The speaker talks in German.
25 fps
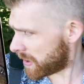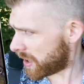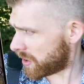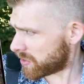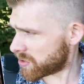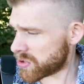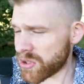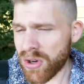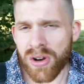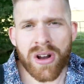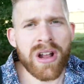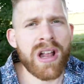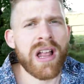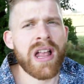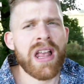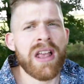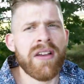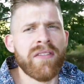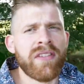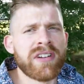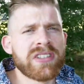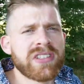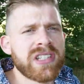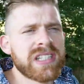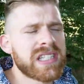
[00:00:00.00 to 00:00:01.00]
Auto,
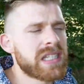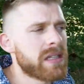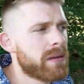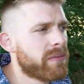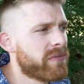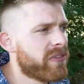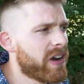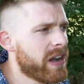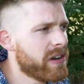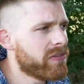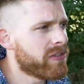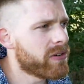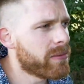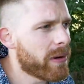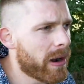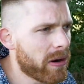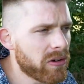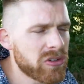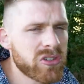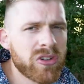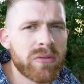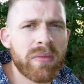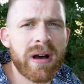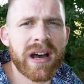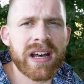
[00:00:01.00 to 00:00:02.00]
was du jetzt in dem Fall von einem
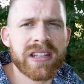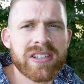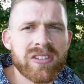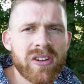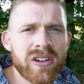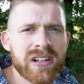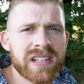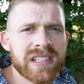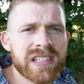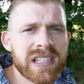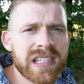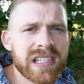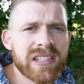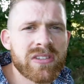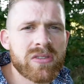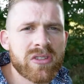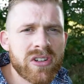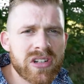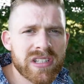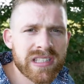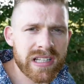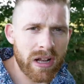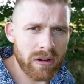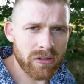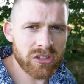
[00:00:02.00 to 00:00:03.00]
Auto machen solltest, ist, du
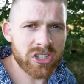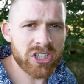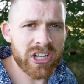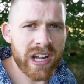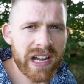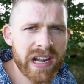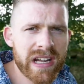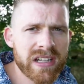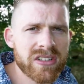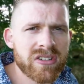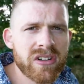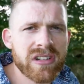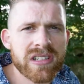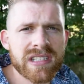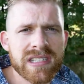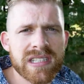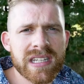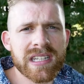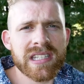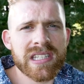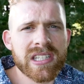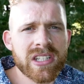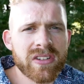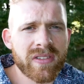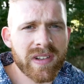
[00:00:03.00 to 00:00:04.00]
solltest aussteigen, solltest
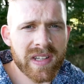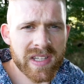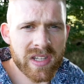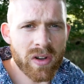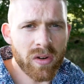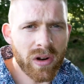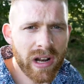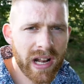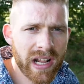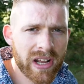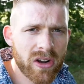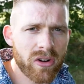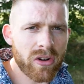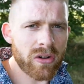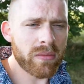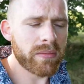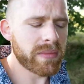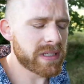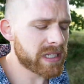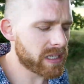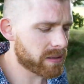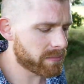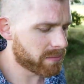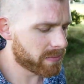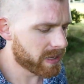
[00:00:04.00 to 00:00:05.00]
dir die Situation angucken
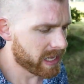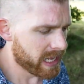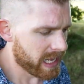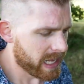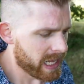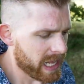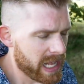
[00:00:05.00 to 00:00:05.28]
mit dem,